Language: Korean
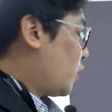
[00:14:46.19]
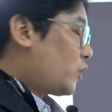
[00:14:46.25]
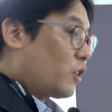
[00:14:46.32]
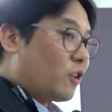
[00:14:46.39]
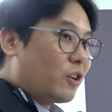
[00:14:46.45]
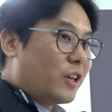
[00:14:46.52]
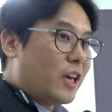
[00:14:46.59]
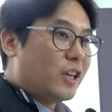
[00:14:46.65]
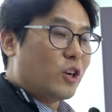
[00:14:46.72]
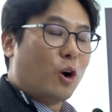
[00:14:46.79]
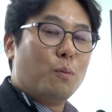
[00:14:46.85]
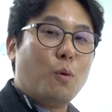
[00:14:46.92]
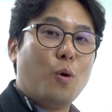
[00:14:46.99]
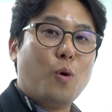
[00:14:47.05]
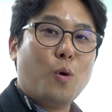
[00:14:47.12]
저렇게
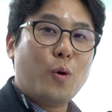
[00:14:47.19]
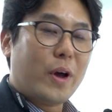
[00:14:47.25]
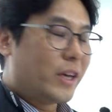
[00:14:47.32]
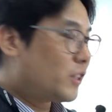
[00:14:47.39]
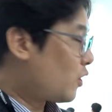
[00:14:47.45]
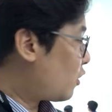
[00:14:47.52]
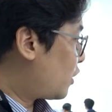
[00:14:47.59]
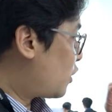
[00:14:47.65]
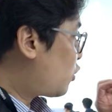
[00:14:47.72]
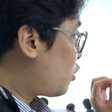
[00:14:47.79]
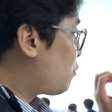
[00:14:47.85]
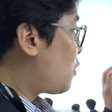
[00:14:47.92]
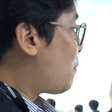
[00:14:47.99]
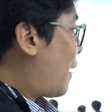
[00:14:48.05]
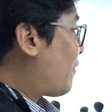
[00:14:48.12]
염호에서
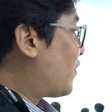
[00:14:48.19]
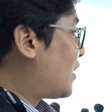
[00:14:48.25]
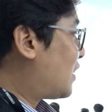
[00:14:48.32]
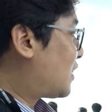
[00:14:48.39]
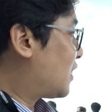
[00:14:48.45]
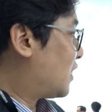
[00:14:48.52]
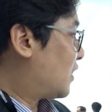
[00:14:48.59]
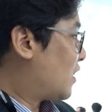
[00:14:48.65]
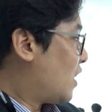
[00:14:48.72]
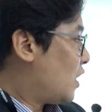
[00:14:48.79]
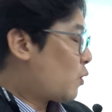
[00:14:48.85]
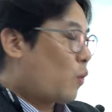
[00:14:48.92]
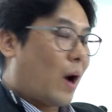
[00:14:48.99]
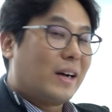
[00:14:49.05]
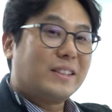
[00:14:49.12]
리튬을
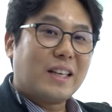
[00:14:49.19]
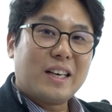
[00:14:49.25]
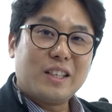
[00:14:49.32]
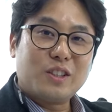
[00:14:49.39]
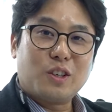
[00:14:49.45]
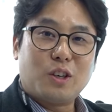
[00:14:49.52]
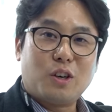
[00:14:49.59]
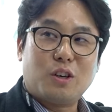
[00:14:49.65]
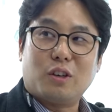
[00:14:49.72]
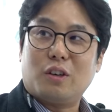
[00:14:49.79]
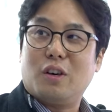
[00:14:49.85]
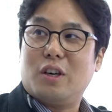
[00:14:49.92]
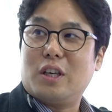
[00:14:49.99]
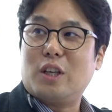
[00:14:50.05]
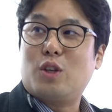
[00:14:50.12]
만들든 광산에서
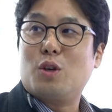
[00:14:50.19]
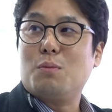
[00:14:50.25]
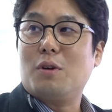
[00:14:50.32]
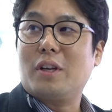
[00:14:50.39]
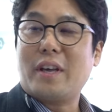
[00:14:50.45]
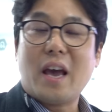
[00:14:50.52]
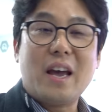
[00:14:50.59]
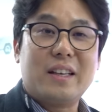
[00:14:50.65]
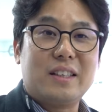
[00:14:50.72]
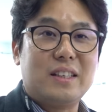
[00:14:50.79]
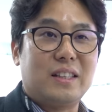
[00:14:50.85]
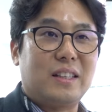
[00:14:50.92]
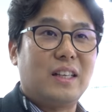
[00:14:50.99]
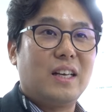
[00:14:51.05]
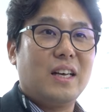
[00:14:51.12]
리튬을
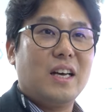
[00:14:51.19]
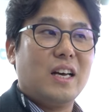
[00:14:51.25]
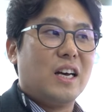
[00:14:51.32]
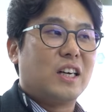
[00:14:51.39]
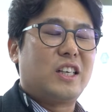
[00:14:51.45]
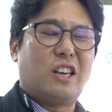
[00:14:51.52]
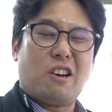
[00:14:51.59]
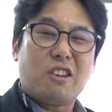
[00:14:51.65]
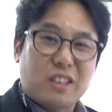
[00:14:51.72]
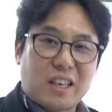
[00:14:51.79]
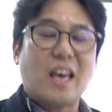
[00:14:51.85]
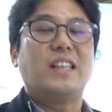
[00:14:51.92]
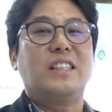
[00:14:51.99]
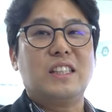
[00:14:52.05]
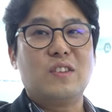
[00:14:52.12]
캐든
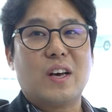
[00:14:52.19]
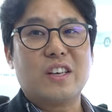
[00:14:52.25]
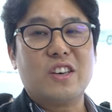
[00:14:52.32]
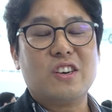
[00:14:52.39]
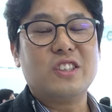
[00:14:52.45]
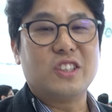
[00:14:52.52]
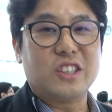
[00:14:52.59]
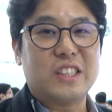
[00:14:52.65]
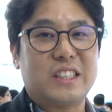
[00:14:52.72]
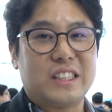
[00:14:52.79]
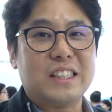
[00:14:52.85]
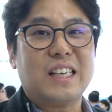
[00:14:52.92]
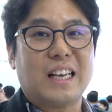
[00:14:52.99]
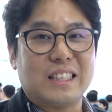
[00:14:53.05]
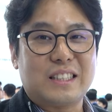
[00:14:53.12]
그렇게
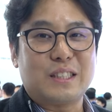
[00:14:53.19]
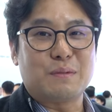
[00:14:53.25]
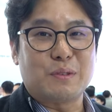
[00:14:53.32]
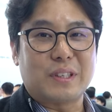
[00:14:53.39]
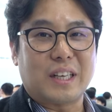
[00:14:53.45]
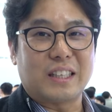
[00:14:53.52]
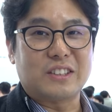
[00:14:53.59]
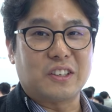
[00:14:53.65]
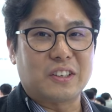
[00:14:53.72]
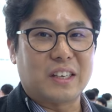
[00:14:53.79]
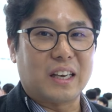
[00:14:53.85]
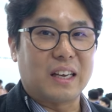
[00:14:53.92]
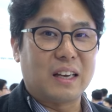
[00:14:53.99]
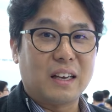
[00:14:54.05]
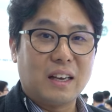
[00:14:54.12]
친환경적이지는 않습니다.
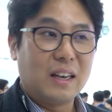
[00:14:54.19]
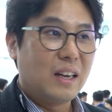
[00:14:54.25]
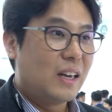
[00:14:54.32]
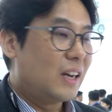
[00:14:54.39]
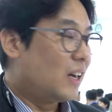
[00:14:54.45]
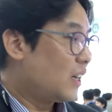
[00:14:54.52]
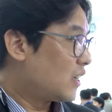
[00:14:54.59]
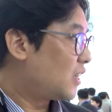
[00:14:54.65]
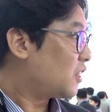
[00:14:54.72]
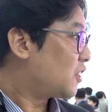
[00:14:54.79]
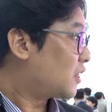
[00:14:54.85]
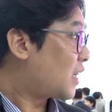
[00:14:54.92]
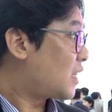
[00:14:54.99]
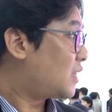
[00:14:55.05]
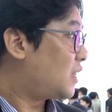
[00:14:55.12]
저게.
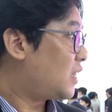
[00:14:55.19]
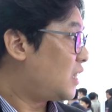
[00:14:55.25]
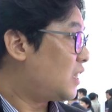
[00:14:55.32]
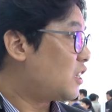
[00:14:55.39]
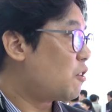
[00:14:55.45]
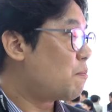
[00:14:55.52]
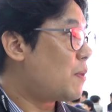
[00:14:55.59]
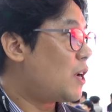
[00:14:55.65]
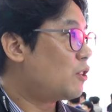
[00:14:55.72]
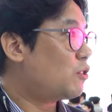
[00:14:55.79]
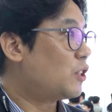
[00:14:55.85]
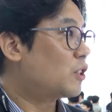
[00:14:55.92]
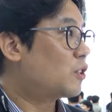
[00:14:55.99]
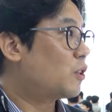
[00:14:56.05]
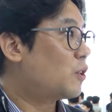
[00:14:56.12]
그래서 사실 이런
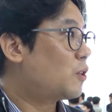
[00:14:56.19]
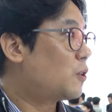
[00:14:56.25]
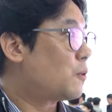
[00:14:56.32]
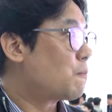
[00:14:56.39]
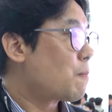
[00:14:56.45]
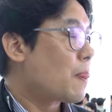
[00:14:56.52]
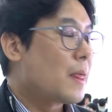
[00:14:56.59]
말도 있어요.